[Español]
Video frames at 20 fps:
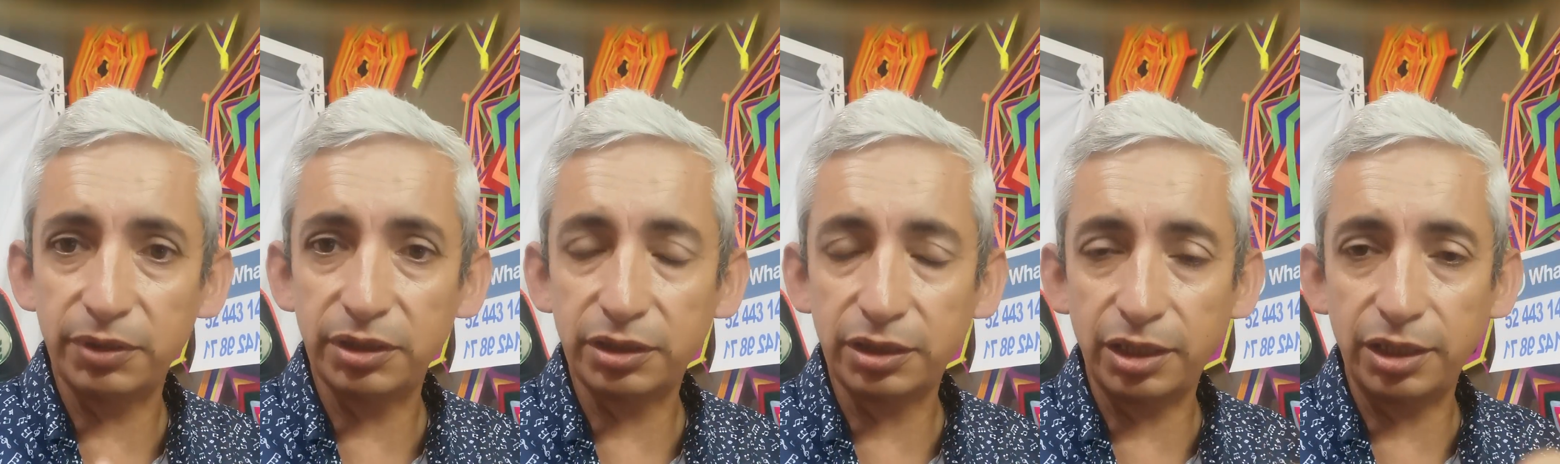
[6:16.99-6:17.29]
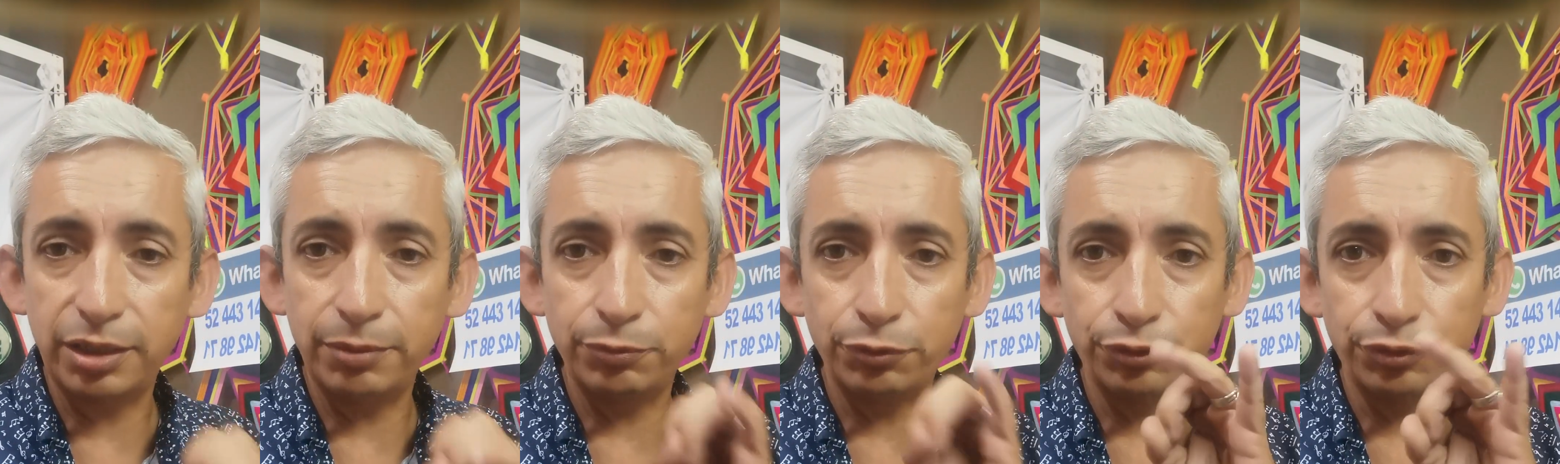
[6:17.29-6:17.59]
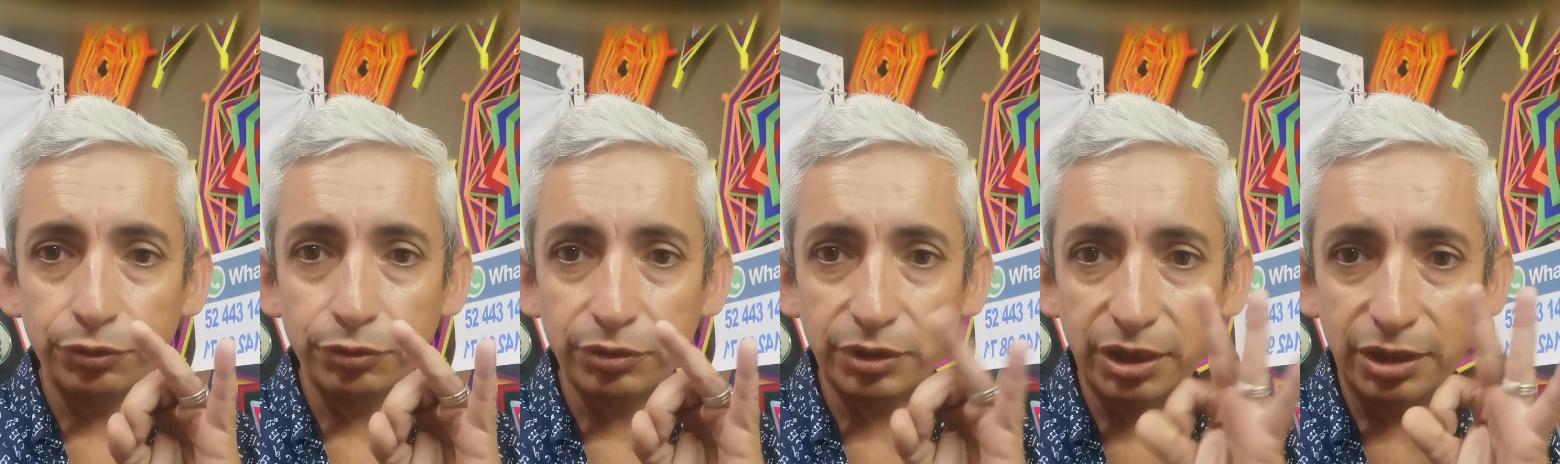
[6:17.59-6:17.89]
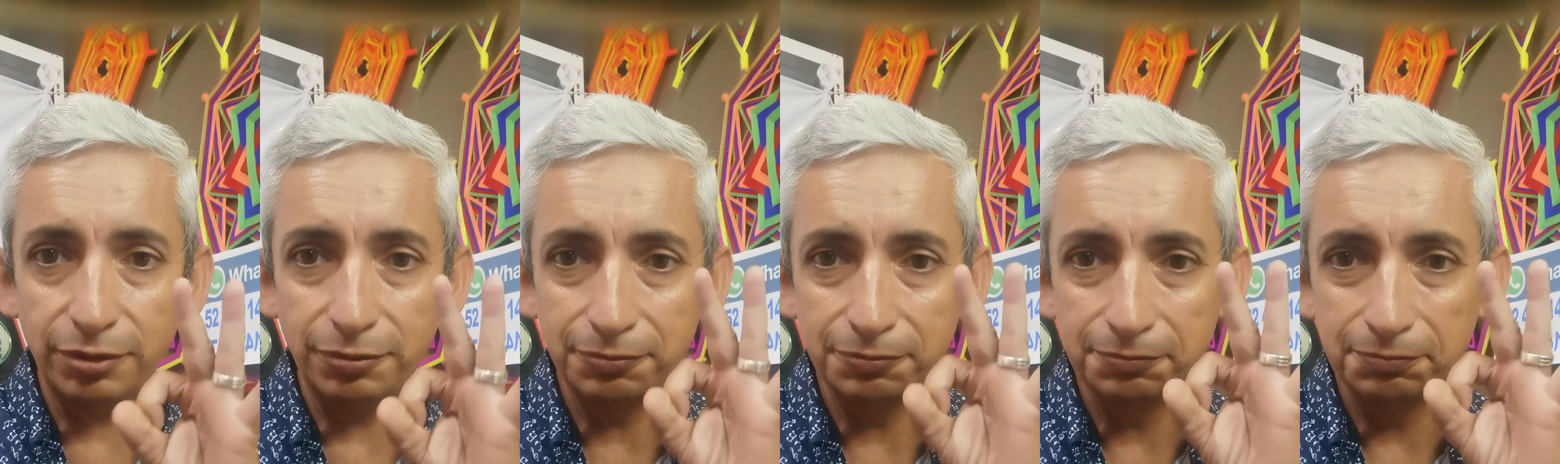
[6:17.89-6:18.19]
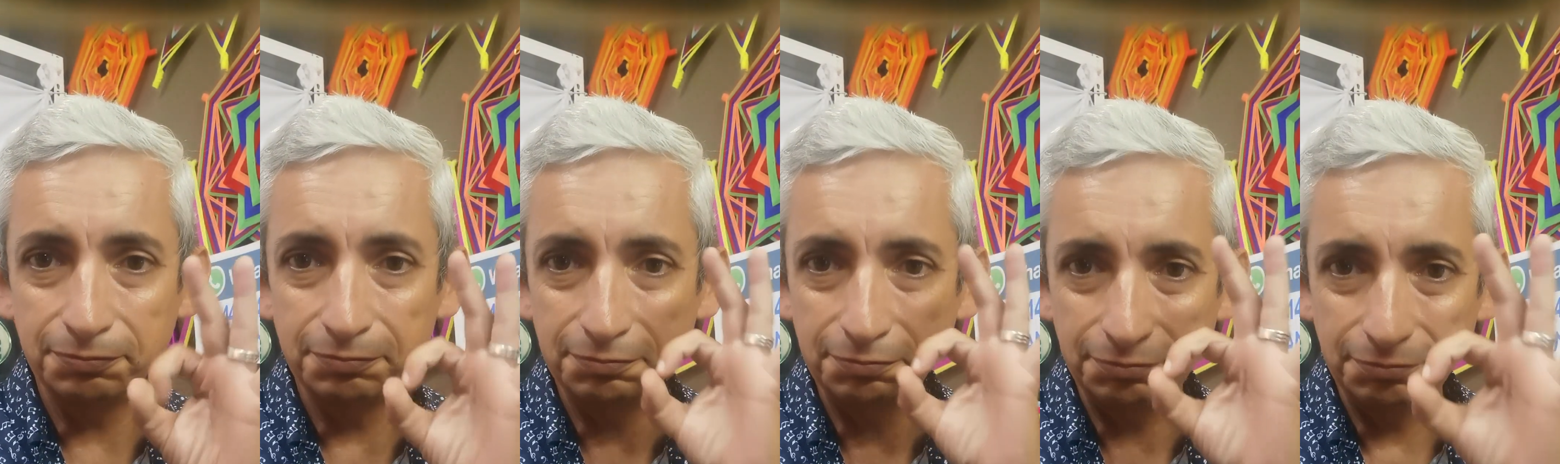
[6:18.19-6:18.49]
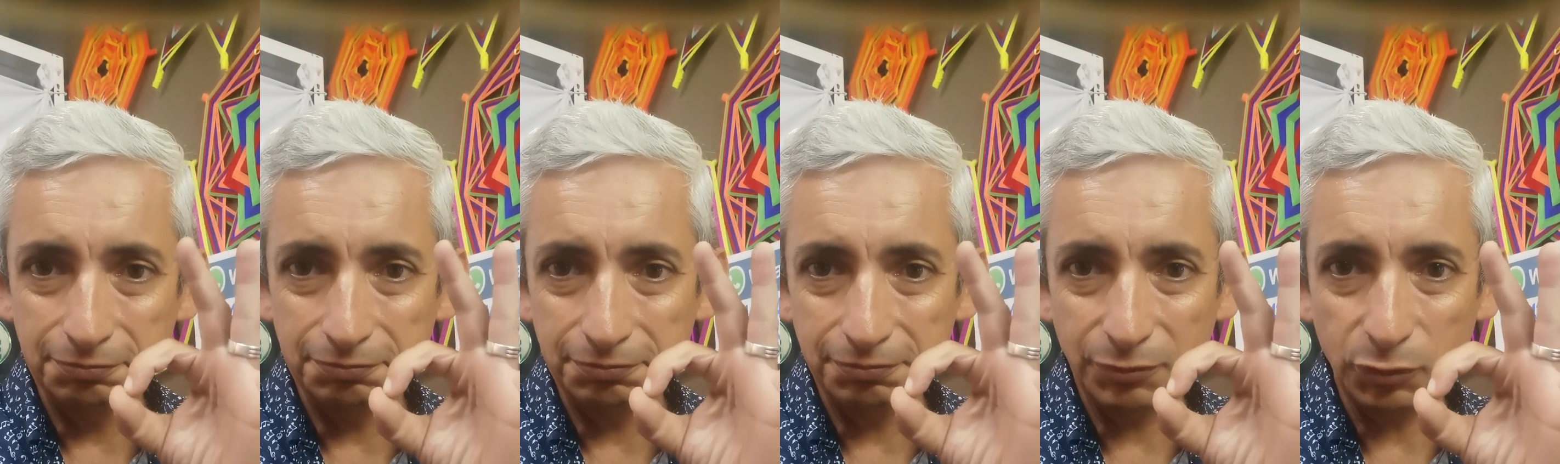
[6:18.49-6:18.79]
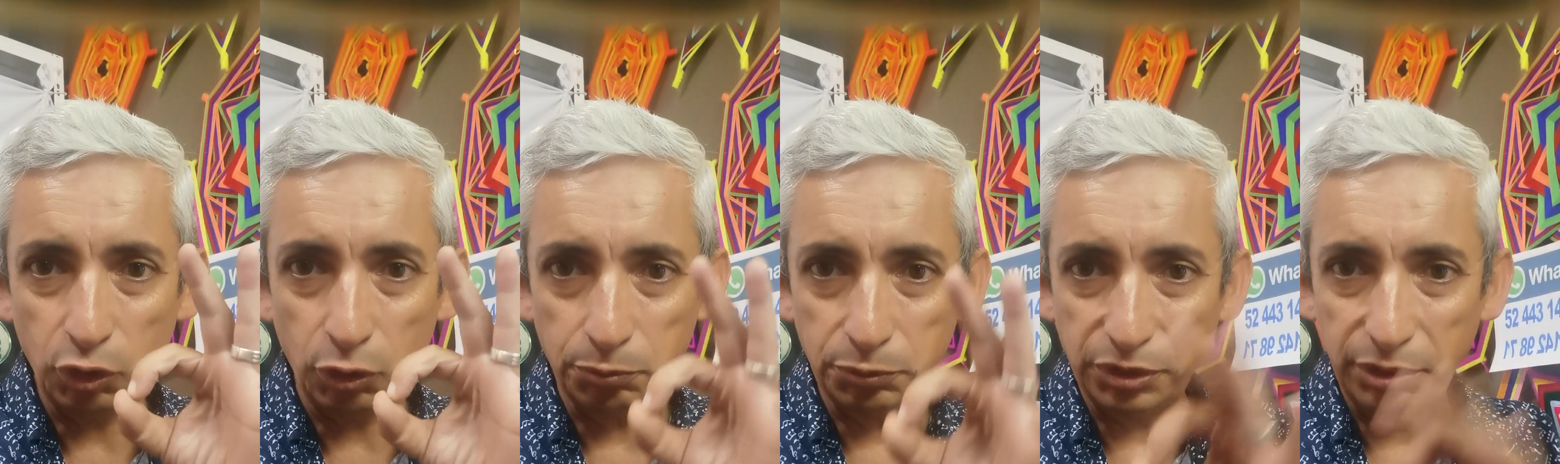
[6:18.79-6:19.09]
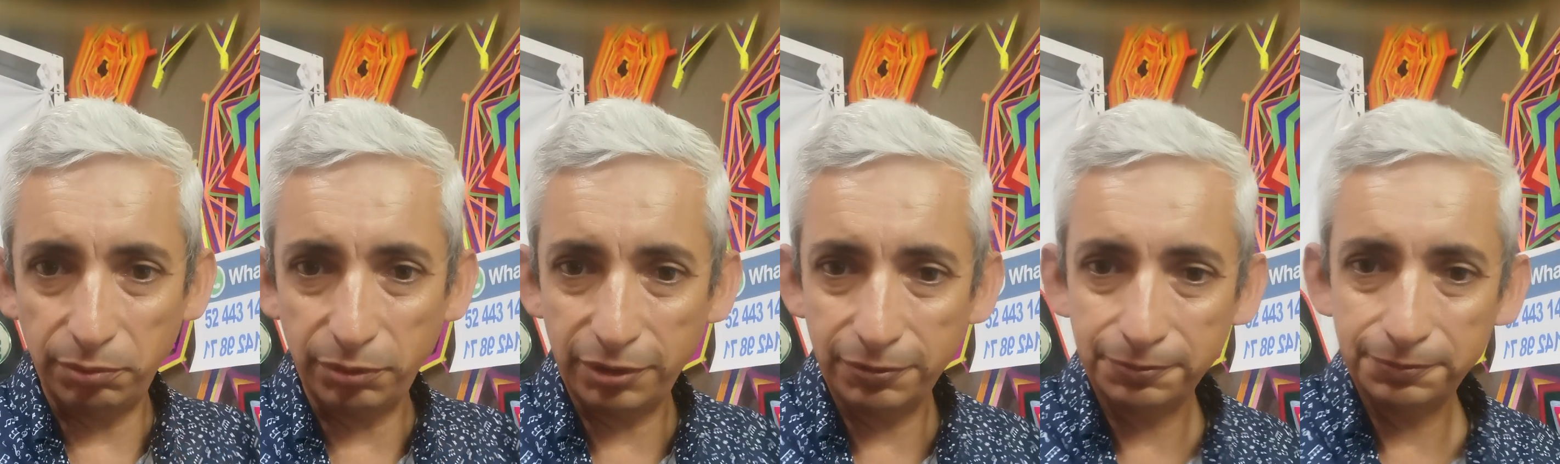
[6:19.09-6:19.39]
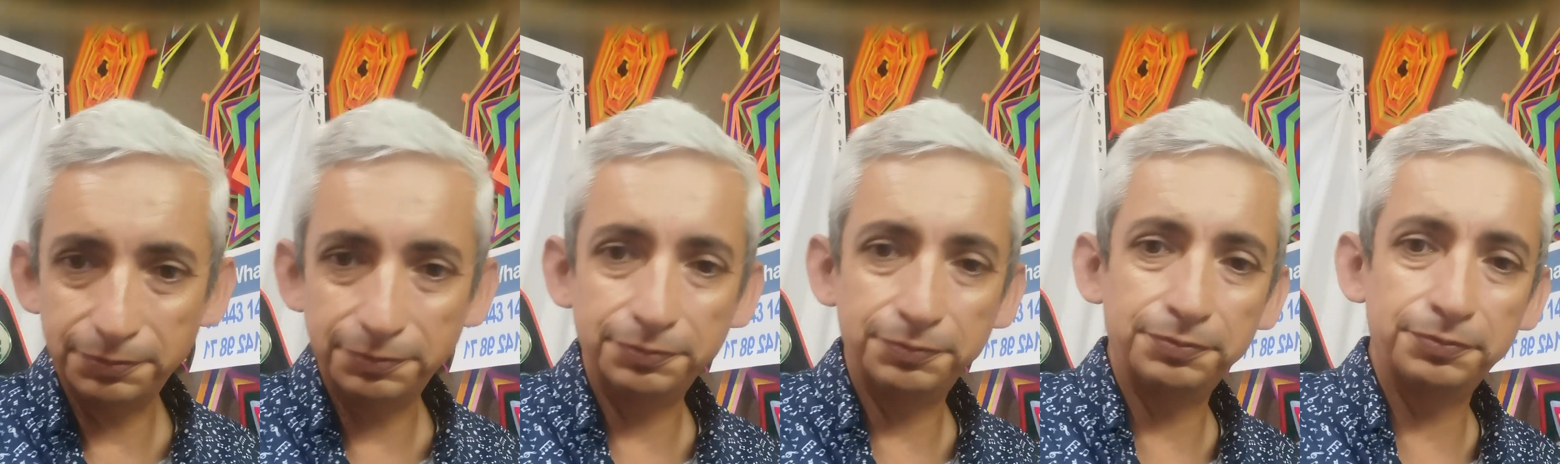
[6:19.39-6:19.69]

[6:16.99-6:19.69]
mental, emocional óptima.